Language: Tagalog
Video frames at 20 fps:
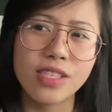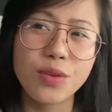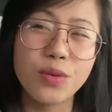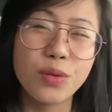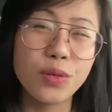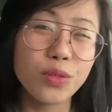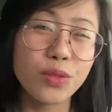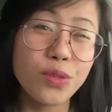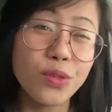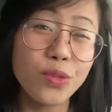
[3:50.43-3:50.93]

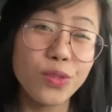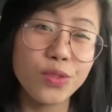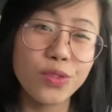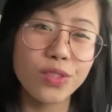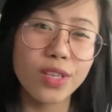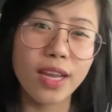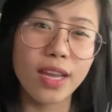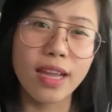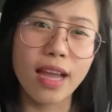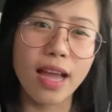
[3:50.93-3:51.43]
Siguro yun
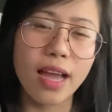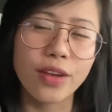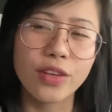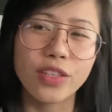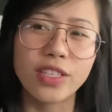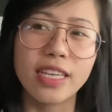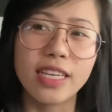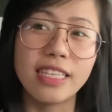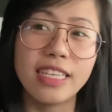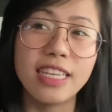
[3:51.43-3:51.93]
yung
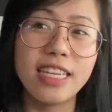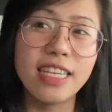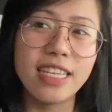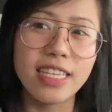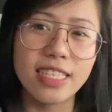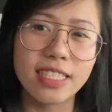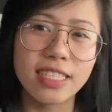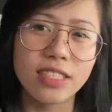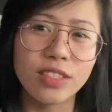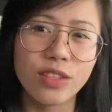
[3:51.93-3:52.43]
nag-aano,
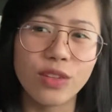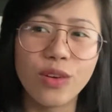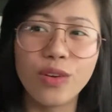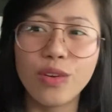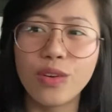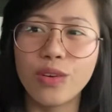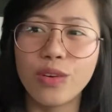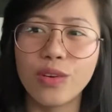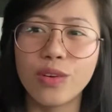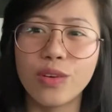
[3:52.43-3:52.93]
list
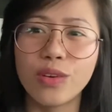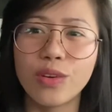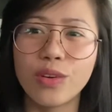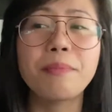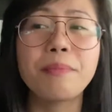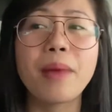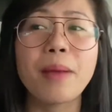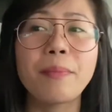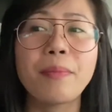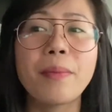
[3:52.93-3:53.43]
o
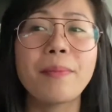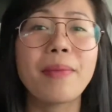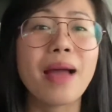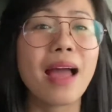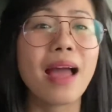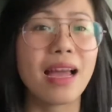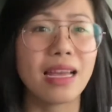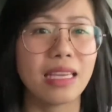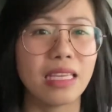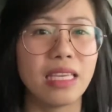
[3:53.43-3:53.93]

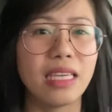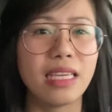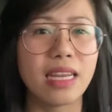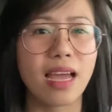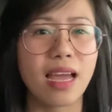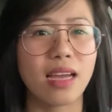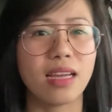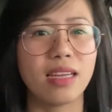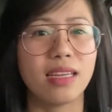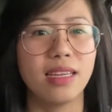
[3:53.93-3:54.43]
nagpapamahagi
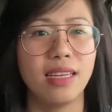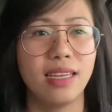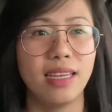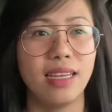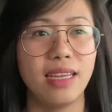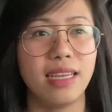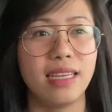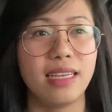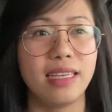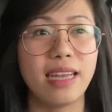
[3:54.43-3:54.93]
ng
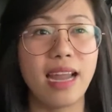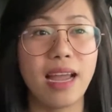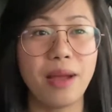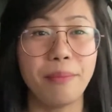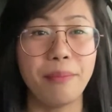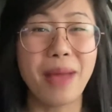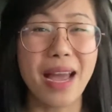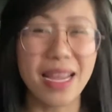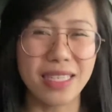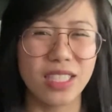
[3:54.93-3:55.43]

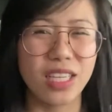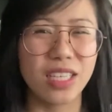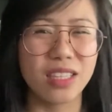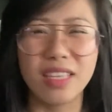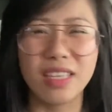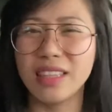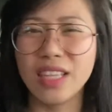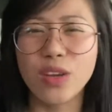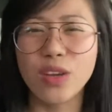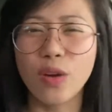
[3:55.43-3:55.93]
ng budget.
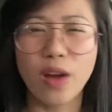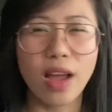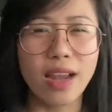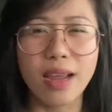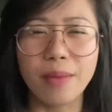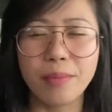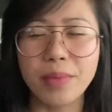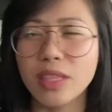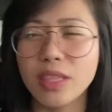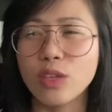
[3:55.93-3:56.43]
Hindi ko
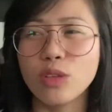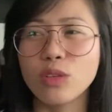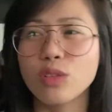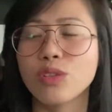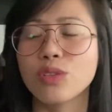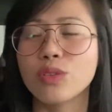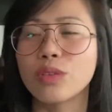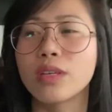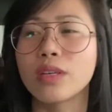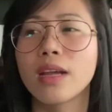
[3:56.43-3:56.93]
alam, hindi ko
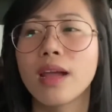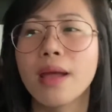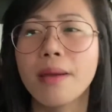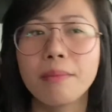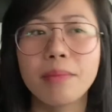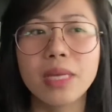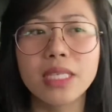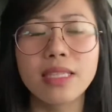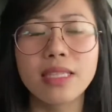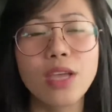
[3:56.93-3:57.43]
sure.
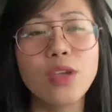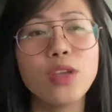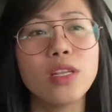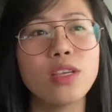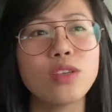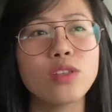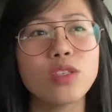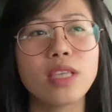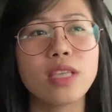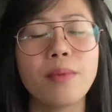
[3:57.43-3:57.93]
Basta
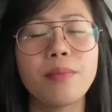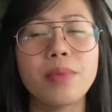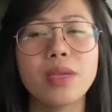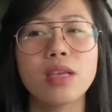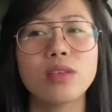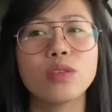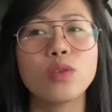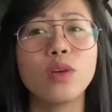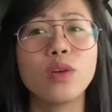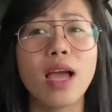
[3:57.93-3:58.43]
yun lang yung sabi
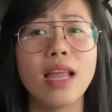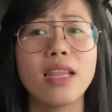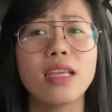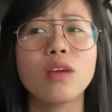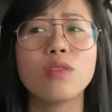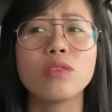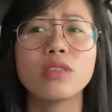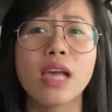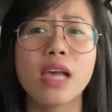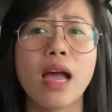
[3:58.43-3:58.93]
niya. So,
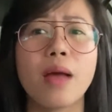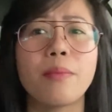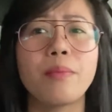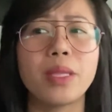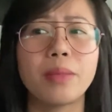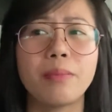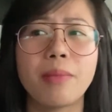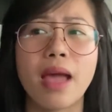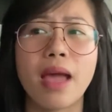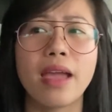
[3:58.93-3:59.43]
galing ako sa
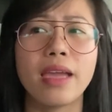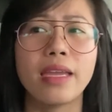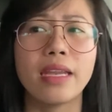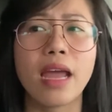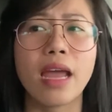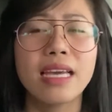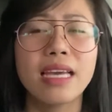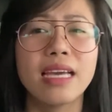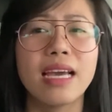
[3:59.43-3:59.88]
kapitbahay.